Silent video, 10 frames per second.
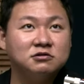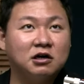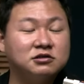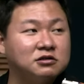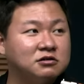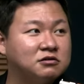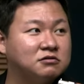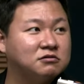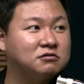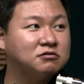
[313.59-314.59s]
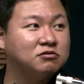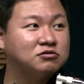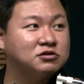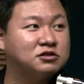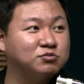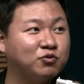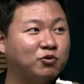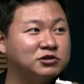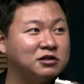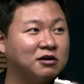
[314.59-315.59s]
사실 지금도
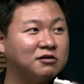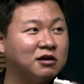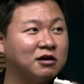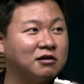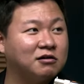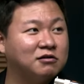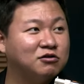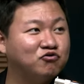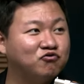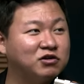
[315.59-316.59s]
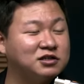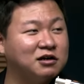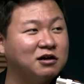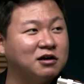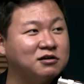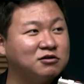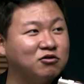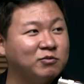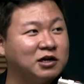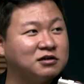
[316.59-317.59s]
보실 텐데 우리가 생각하는
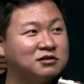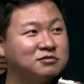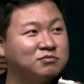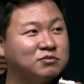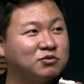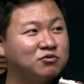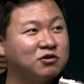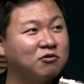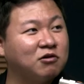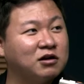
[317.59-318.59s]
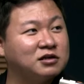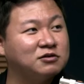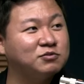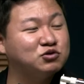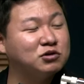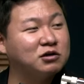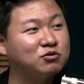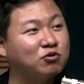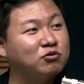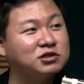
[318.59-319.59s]
것만큼 또 영광에서 민주당이
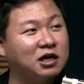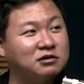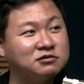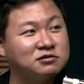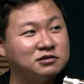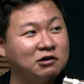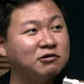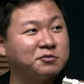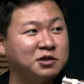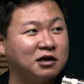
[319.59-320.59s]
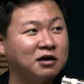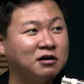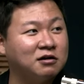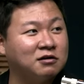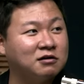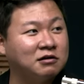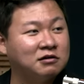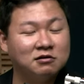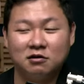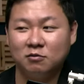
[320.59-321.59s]
녹록치 않는 상황입니다. 예.
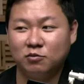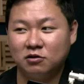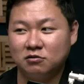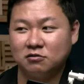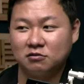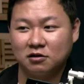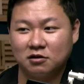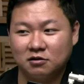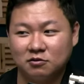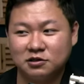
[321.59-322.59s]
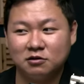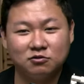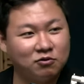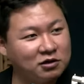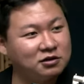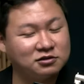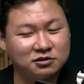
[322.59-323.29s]
한번 예, 보시죠. 확인하시죠.